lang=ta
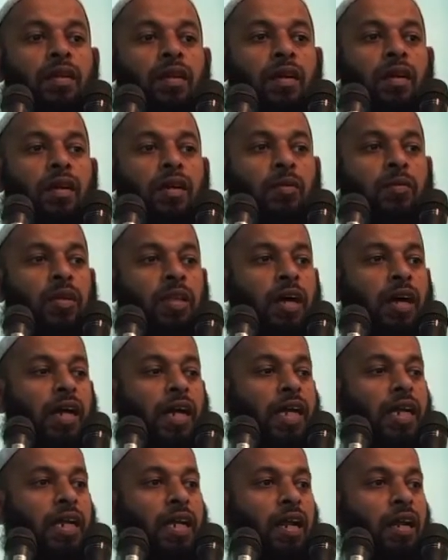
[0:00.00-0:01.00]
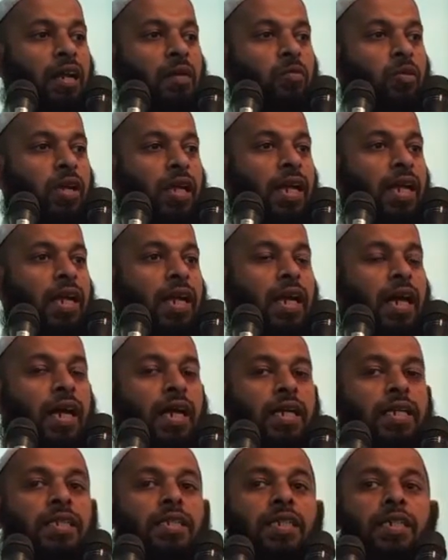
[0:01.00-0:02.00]
ரமதானை நல்ல முறையிலே
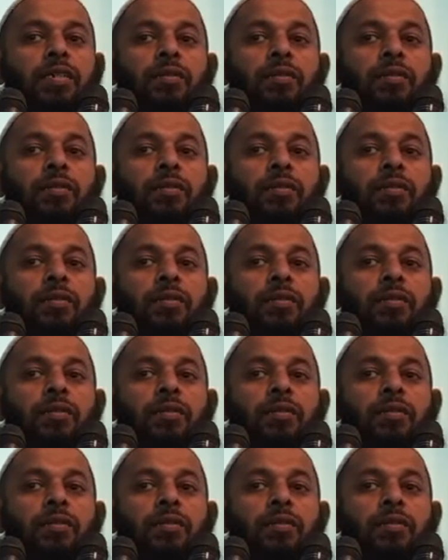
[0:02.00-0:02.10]
அடைந்து